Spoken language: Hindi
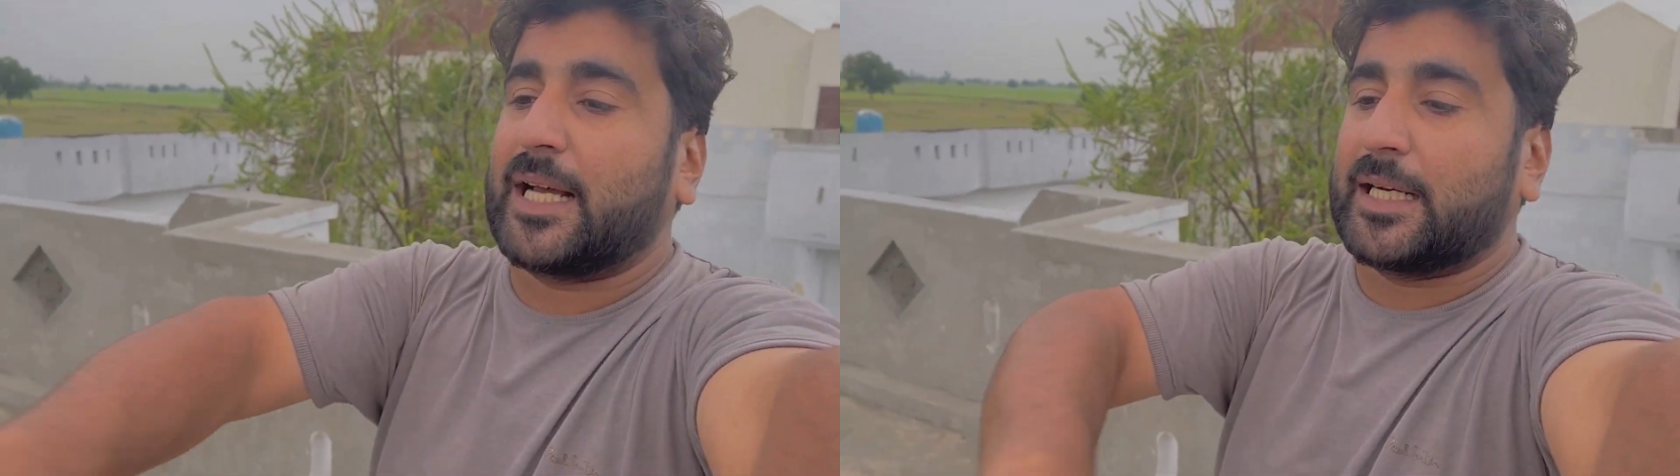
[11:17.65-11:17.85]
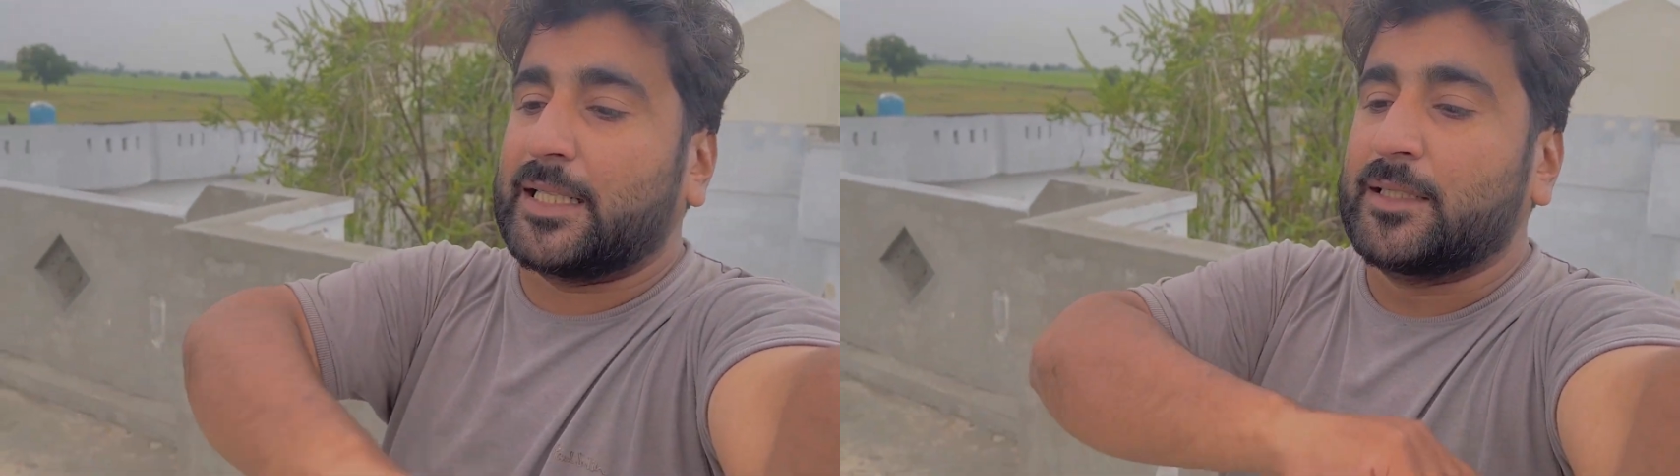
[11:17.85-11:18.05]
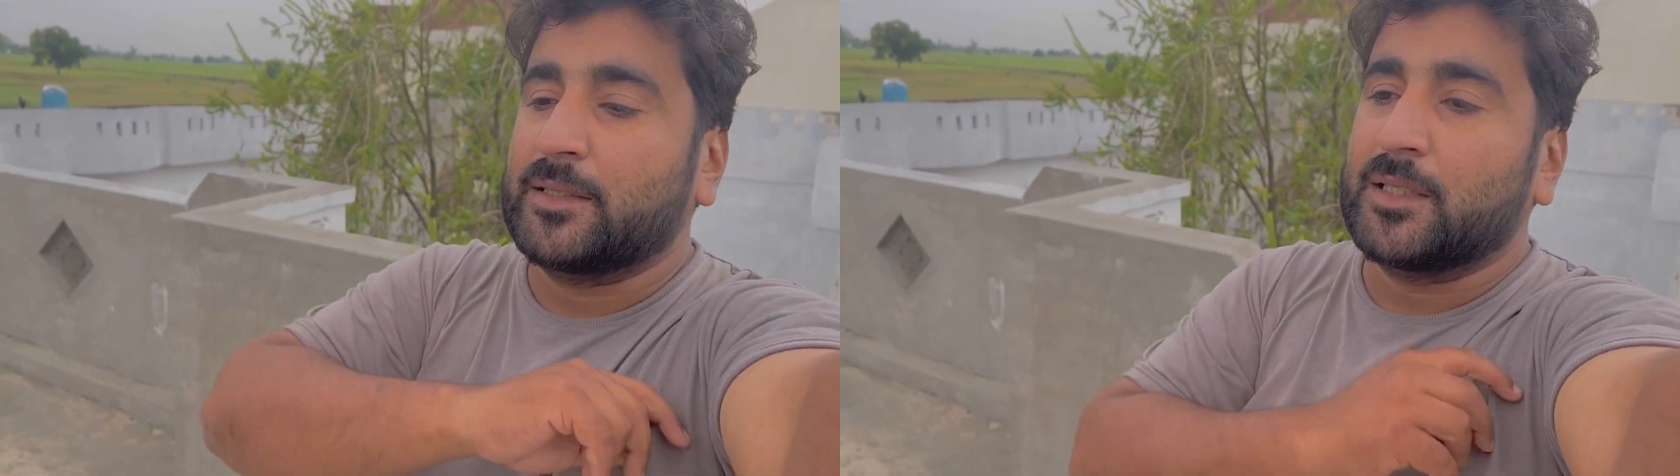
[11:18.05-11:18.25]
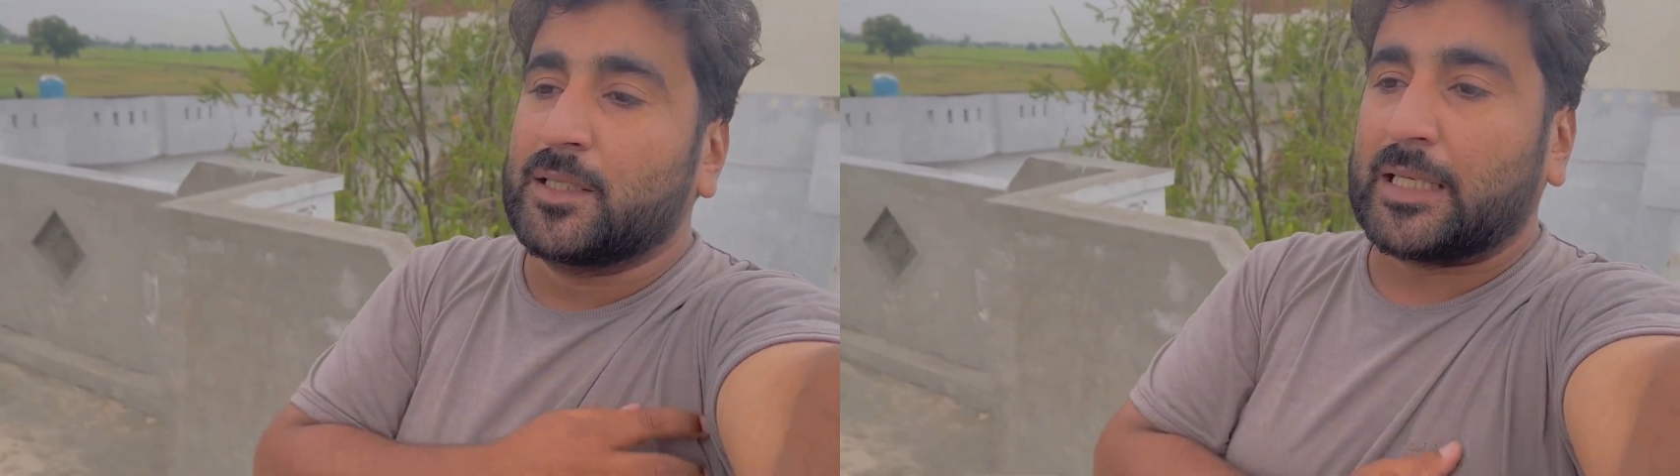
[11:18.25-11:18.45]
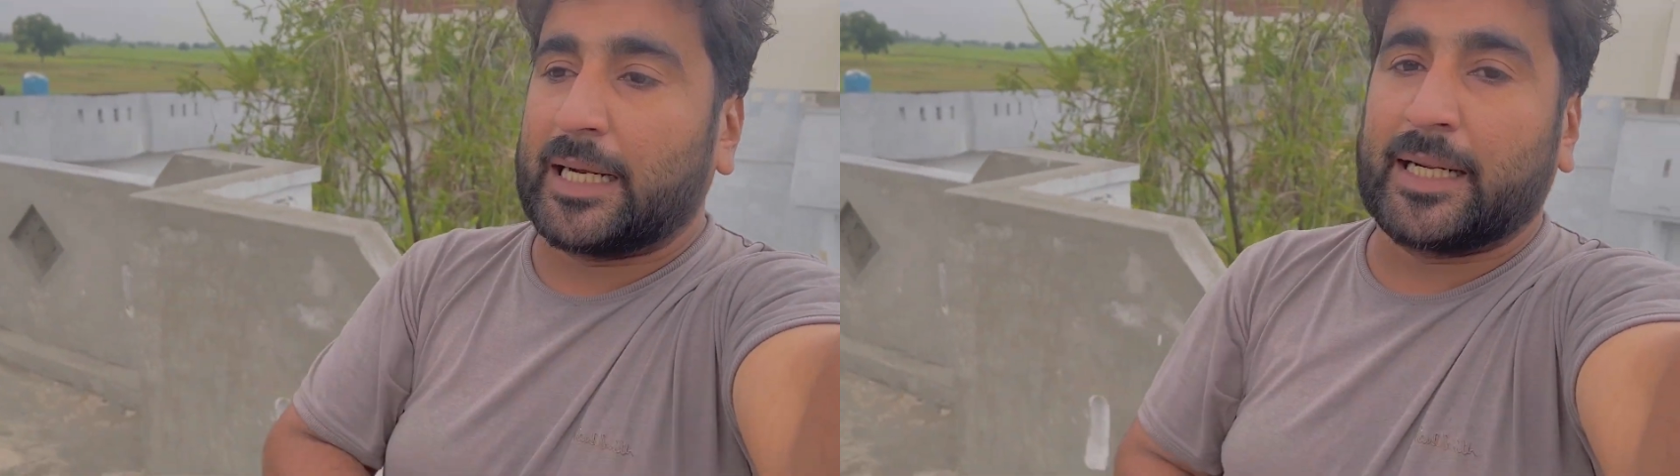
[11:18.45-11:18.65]
कर दे
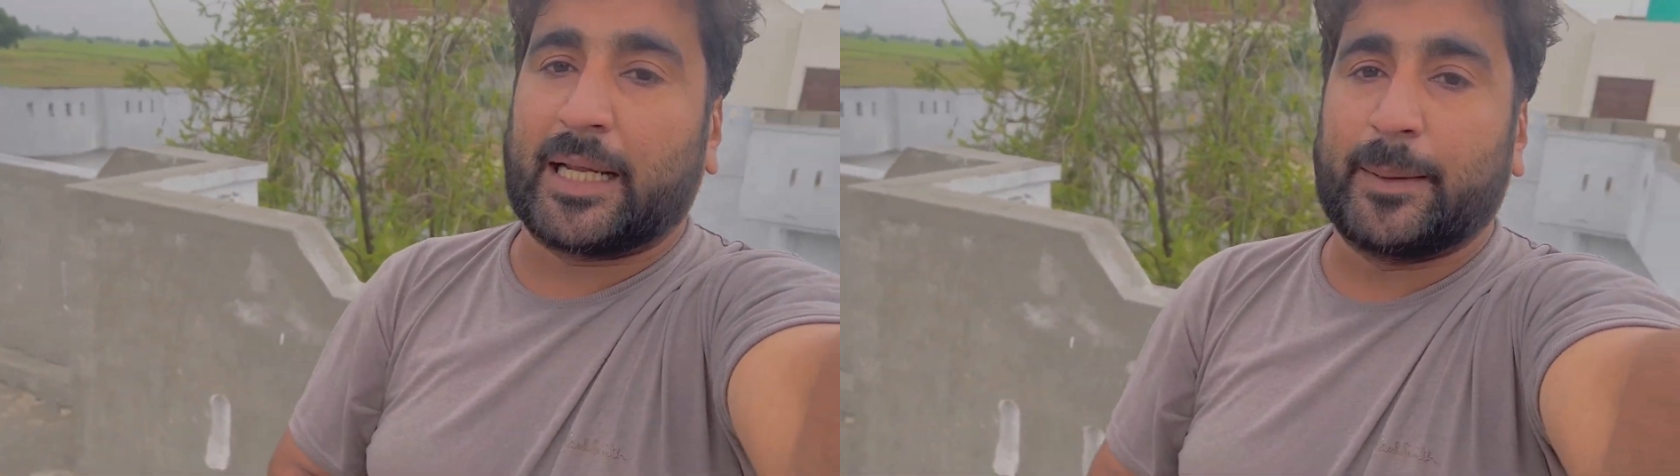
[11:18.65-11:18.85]
ठंड की